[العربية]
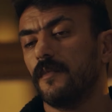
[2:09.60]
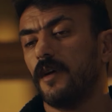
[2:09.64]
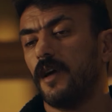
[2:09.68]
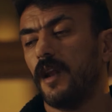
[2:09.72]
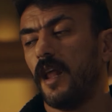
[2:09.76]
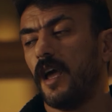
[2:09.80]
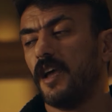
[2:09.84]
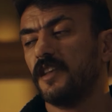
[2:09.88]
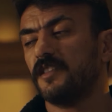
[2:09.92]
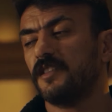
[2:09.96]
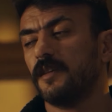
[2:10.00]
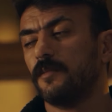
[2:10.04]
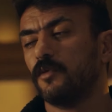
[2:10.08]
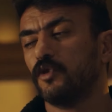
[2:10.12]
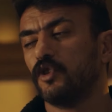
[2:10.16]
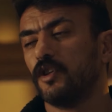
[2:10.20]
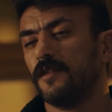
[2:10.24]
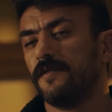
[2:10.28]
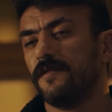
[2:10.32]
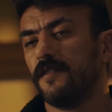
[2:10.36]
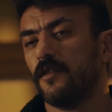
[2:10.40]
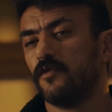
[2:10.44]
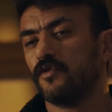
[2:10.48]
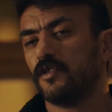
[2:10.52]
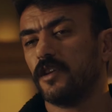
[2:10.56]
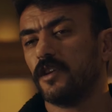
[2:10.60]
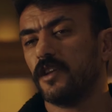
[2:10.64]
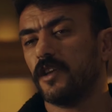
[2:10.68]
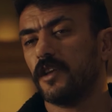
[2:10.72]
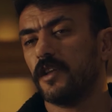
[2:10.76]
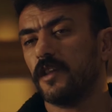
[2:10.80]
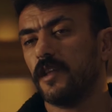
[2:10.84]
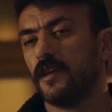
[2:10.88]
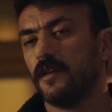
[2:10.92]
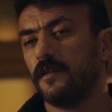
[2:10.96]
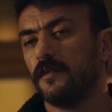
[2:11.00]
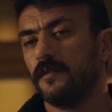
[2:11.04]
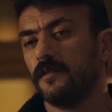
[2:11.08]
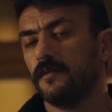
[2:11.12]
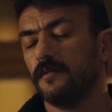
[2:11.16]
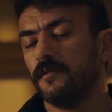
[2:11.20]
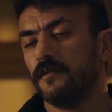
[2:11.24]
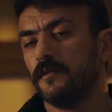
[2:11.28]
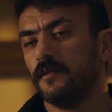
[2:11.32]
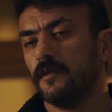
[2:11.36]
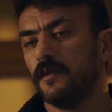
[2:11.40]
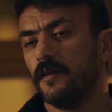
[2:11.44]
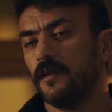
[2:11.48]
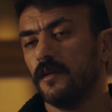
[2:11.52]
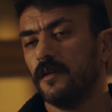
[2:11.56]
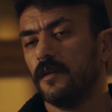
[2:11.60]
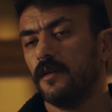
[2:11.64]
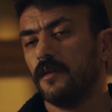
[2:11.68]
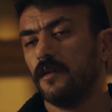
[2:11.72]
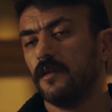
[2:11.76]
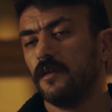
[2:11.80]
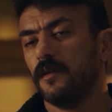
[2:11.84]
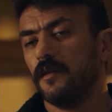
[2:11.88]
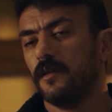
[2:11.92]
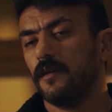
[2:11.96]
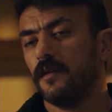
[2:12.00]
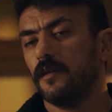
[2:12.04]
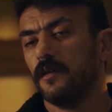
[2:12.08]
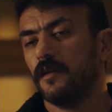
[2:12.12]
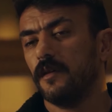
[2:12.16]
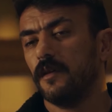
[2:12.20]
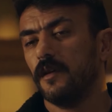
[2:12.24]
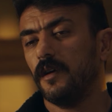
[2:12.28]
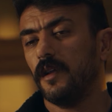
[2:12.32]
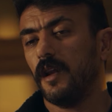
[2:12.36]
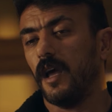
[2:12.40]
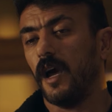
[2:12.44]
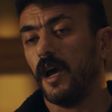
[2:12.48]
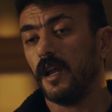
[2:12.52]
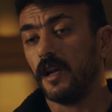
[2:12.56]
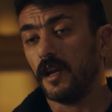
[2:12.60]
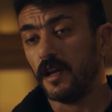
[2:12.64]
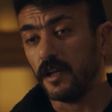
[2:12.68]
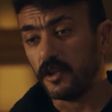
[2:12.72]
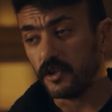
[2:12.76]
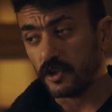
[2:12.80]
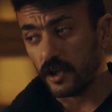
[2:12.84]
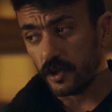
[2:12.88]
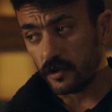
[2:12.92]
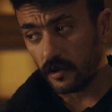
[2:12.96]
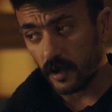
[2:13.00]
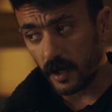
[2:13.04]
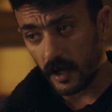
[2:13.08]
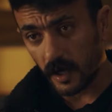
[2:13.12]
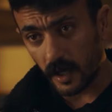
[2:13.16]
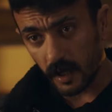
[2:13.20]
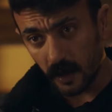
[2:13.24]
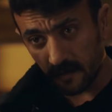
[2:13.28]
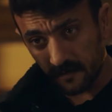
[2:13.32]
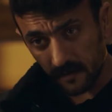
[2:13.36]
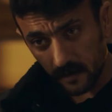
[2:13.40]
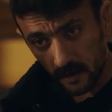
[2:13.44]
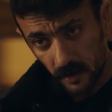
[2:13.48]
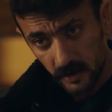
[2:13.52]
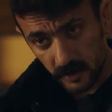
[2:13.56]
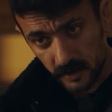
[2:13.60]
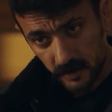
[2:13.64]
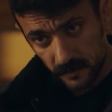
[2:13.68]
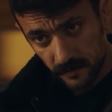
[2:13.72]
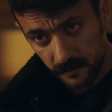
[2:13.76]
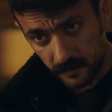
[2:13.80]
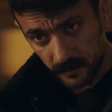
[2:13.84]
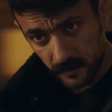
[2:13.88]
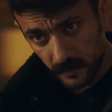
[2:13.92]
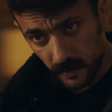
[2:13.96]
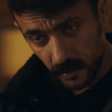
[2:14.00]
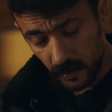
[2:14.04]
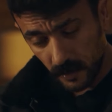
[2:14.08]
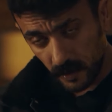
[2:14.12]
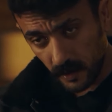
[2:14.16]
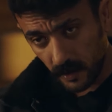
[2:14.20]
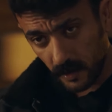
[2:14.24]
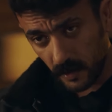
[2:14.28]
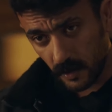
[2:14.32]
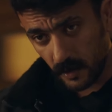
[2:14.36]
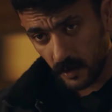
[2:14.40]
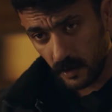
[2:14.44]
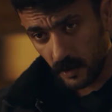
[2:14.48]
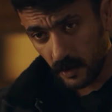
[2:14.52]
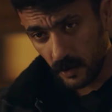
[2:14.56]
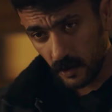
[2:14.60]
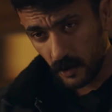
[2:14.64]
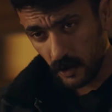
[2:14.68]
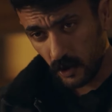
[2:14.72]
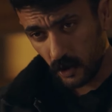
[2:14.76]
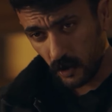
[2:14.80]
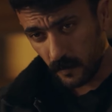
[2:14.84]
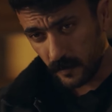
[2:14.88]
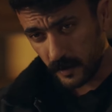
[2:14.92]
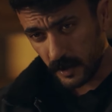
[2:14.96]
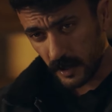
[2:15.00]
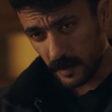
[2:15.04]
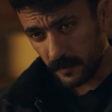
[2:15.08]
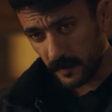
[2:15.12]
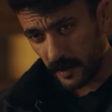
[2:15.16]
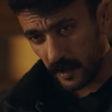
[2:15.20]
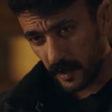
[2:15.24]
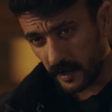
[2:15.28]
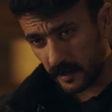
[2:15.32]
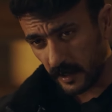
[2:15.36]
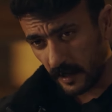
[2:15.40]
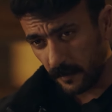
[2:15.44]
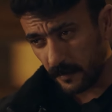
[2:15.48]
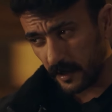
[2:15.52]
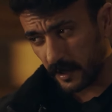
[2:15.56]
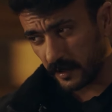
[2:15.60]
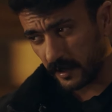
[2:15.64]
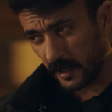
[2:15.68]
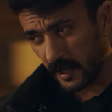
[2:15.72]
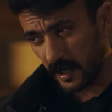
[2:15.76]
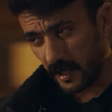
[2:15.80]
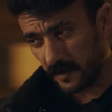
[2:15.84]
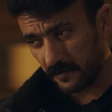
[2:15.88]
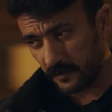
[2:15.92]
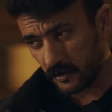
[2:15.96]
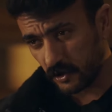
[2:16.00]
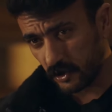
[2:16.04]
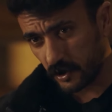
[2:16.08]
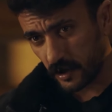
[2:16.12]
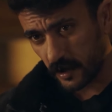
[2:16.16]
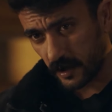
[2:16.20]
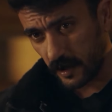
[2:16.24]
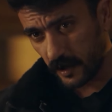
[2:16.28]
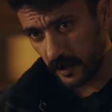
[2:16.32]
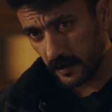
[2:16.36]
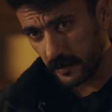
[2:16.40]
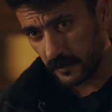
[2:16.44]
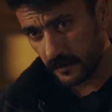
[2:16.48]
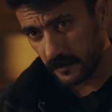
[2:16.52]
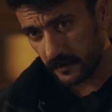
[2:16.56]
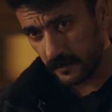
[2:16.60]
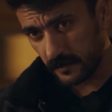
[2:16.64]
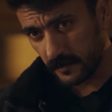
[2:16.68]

انا عايز ابو الشفا وزرجينا العيال اللي شهدوا عليا في الاسم يوم النمرة اللي اتعملت عليا في الشارع